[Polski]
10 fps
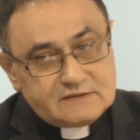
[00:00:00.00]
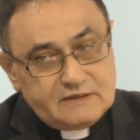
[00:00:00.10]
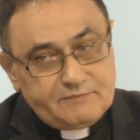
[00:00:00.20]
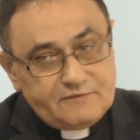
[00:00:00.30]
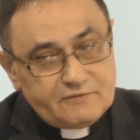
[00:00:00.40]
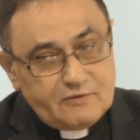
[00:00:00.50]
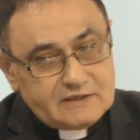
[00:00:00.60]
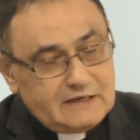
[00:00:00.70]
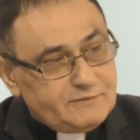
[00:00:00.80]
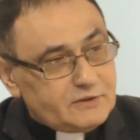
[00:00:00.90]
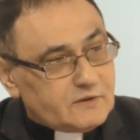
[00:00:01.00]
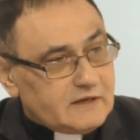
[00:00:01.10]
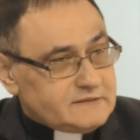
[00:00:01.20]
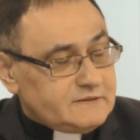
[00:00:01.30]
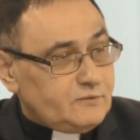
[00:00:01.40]
gdzie my wkładamy do
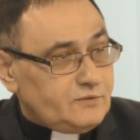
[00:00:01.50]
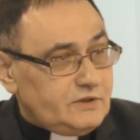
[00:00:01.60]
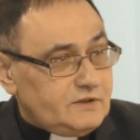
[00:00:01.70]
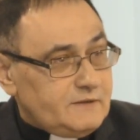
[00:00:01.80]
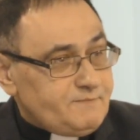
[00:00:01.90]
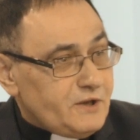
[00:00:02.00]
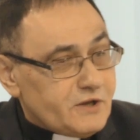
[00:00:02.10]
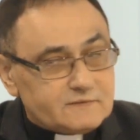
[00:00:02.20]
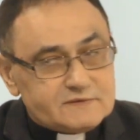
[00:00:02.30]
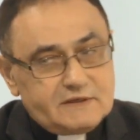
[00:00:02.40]
kasy unijnej pieniądze. Tak.